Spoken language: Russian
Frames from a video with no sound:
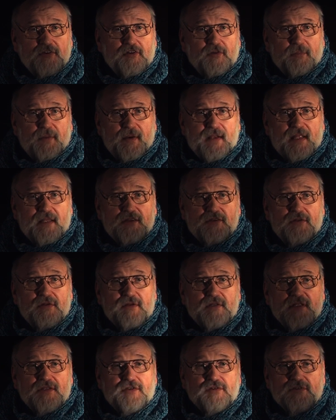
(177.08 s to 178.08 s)
но
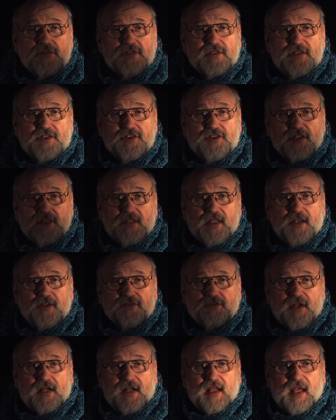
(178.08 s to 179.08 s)
палеонтологи тоже не
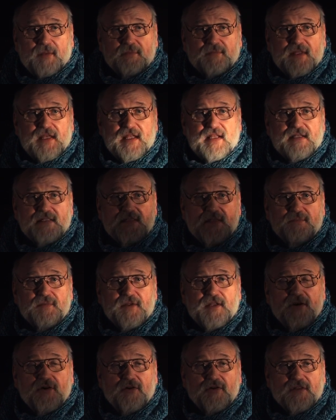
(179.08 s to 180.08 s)
считают археоптерикса
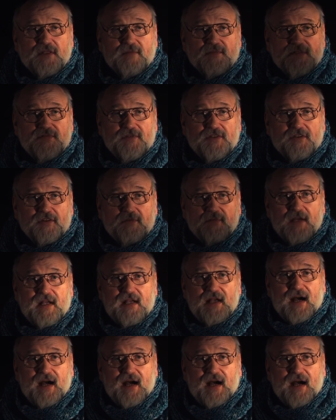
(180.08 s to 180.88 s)
переходным звеном.